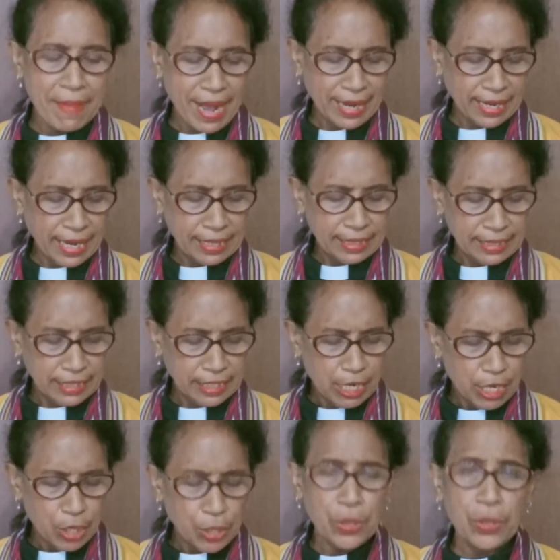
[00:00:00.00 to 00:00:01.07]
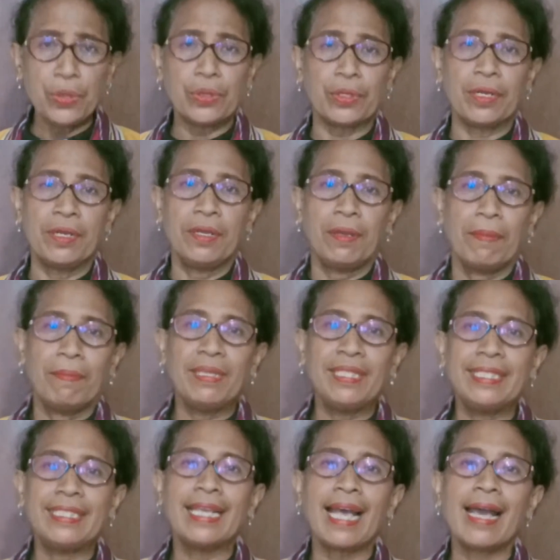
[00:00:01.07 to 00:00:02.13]
bahkan cenderung
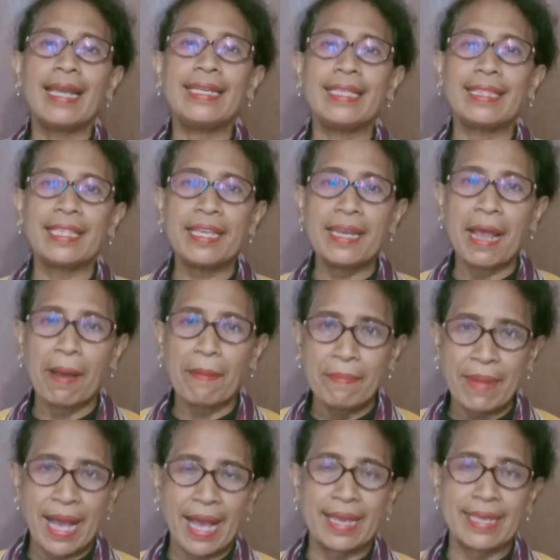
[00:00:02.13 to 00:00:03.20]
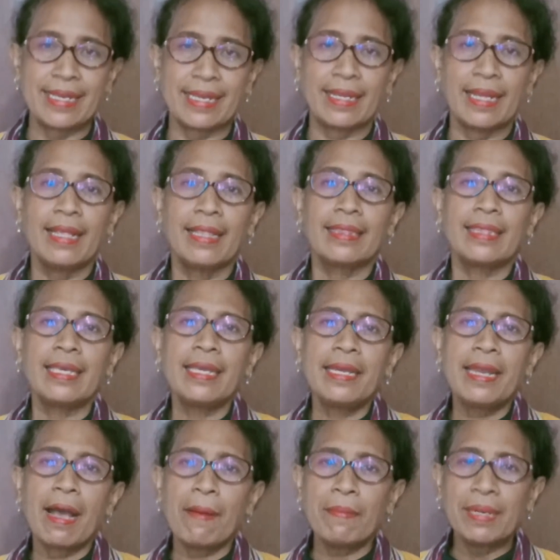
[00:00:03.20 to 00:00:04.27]
menjadi tidak baik,
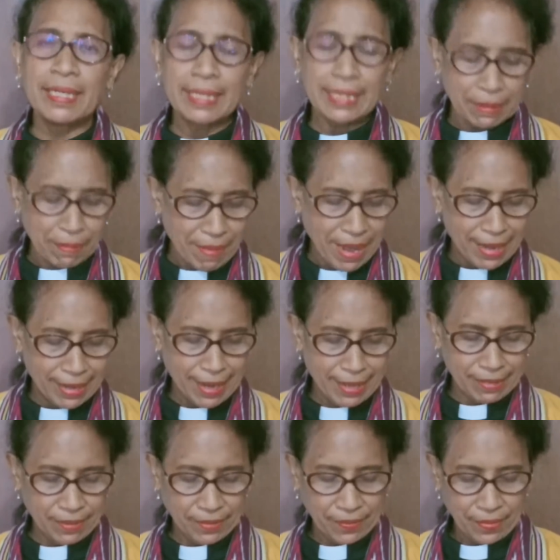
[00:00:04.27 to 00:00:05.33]
tidak bersemangat,